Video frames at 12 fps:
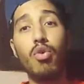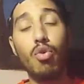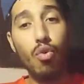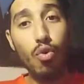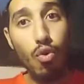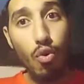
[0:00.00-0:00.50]

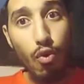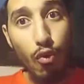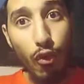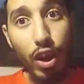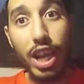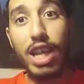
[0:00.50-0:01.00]

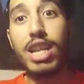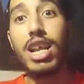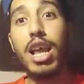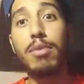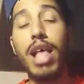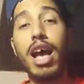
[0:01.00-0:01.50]
وفرحنا
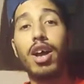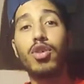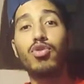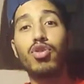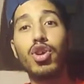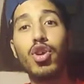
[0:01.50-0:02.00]
لعبد الحق
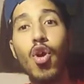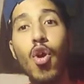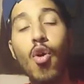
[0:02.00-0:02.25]
نوري